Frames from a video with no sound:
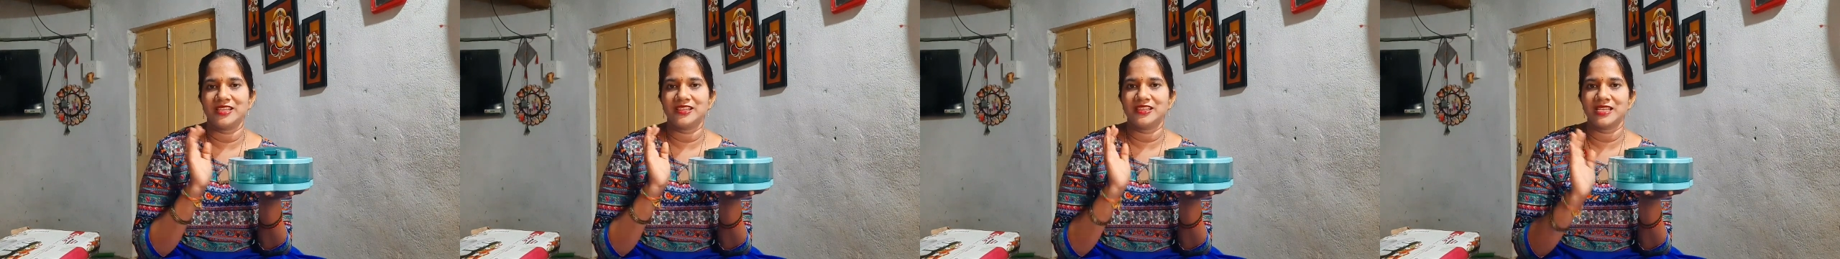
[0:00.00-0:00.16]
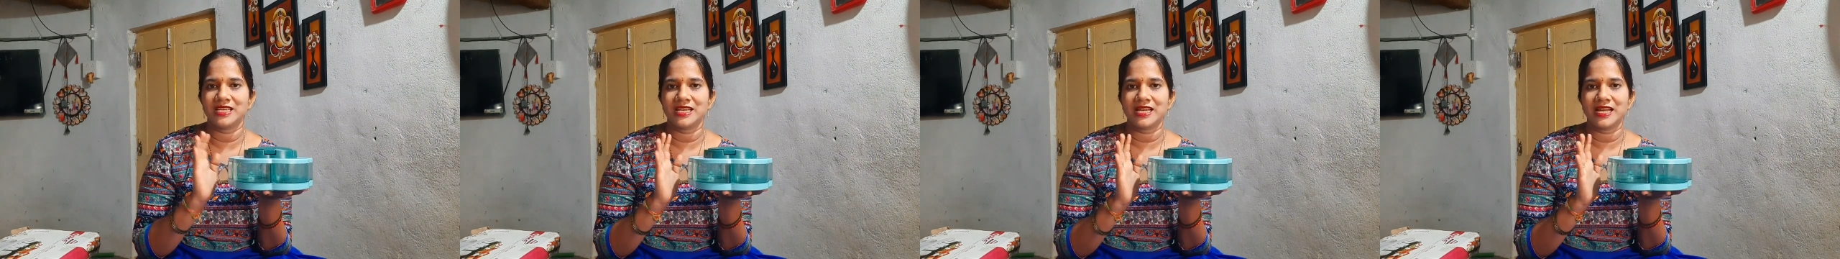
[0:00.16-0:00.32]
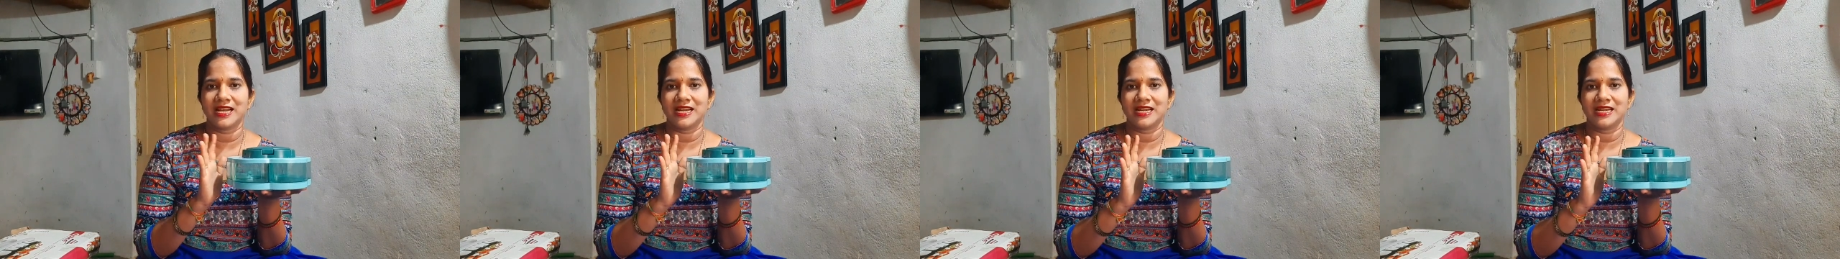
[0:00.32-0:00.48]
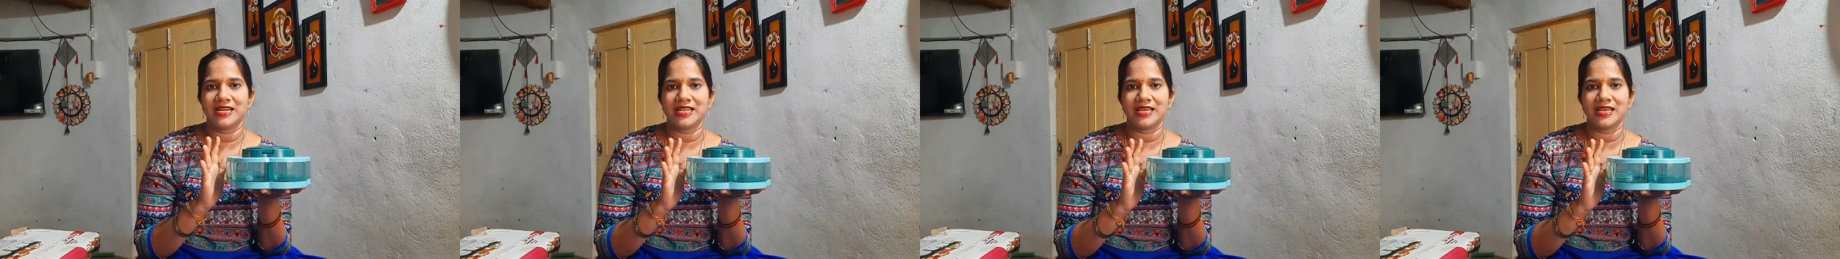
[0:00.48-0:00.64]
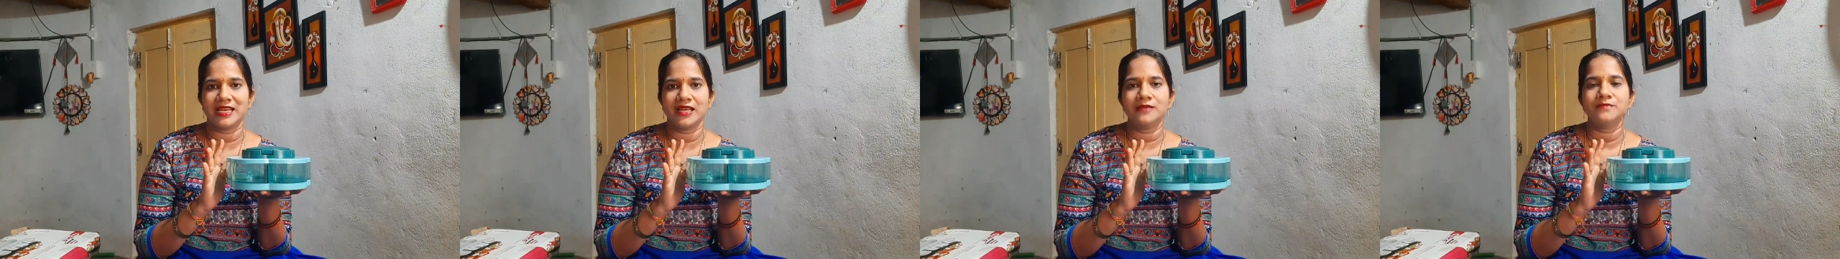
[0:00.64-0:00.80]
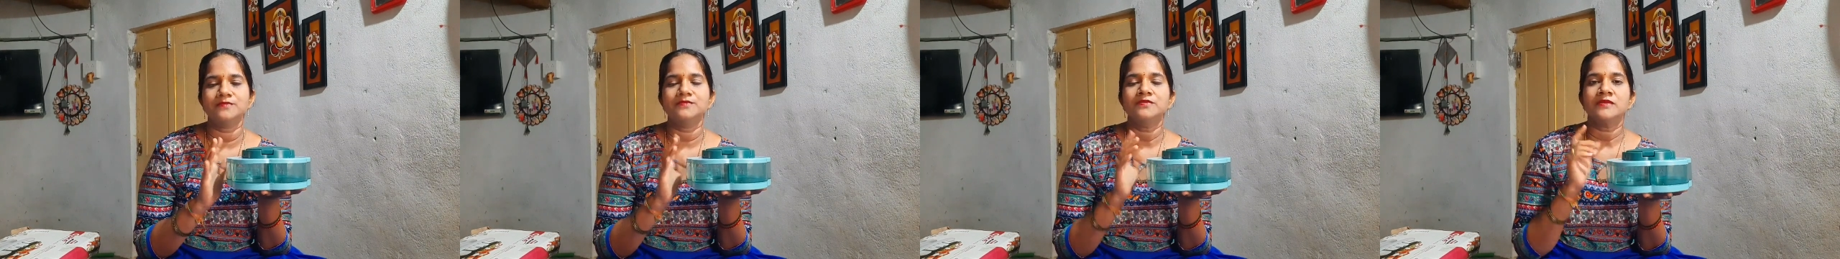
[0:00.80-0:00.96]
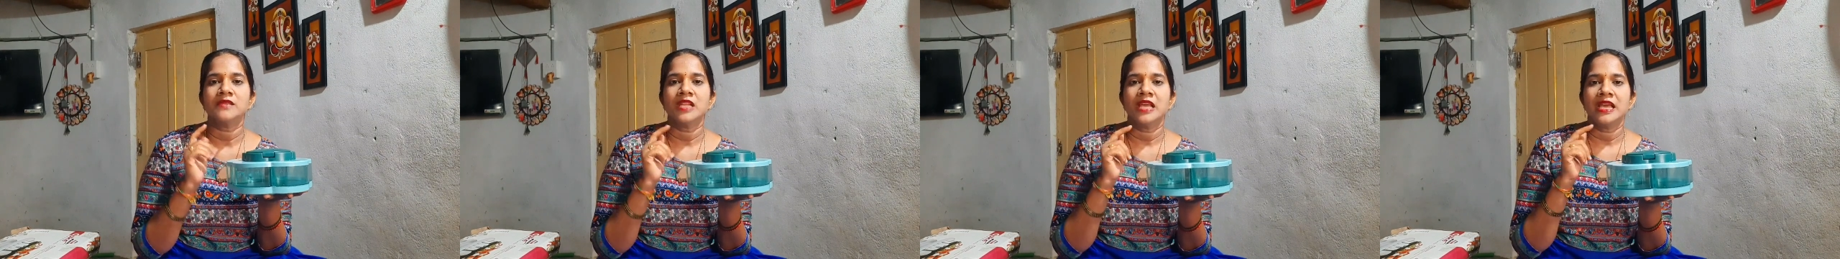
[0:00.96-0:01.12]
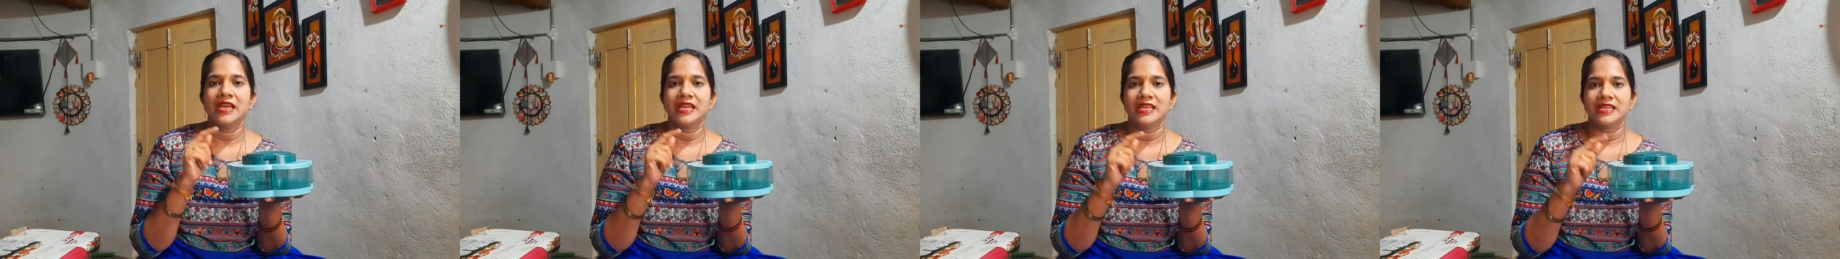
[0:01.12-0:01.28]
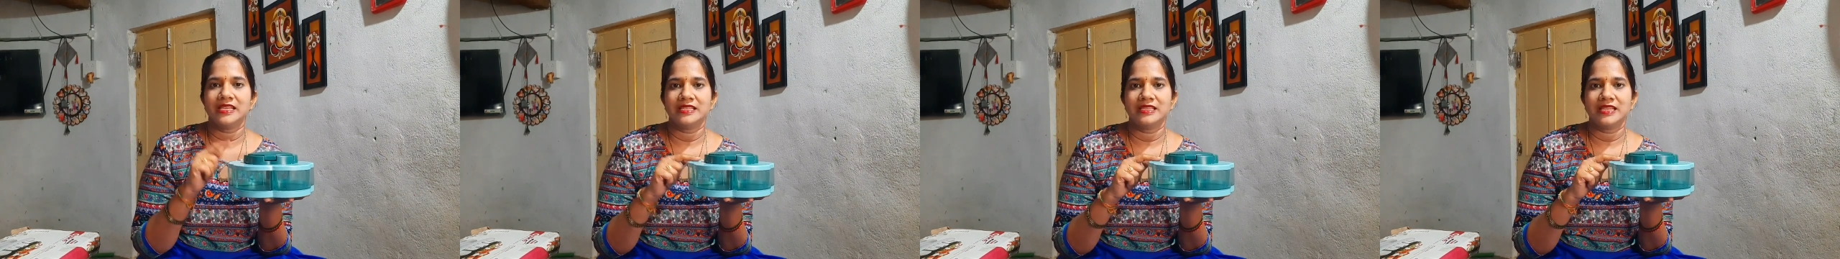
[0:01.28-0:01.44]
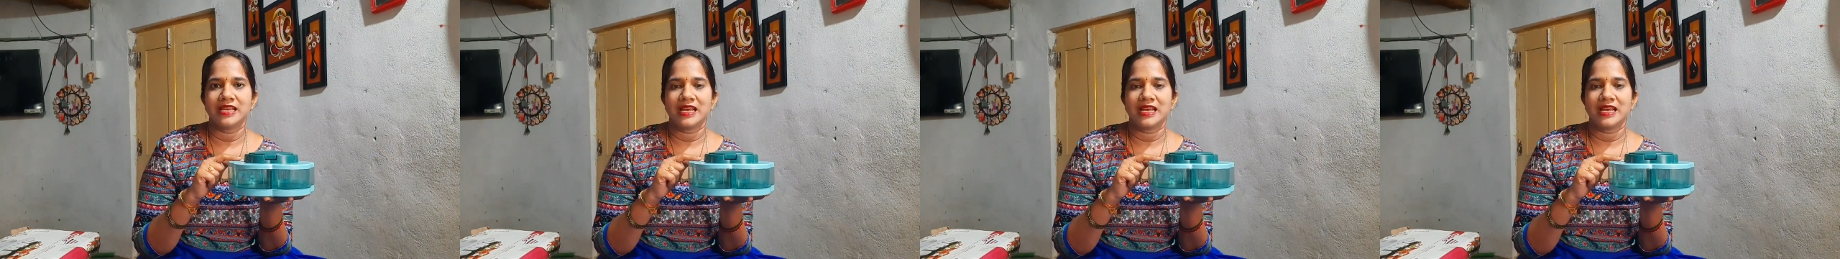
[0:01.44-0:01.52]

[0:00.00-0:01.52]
ఎందుకంటే ఇది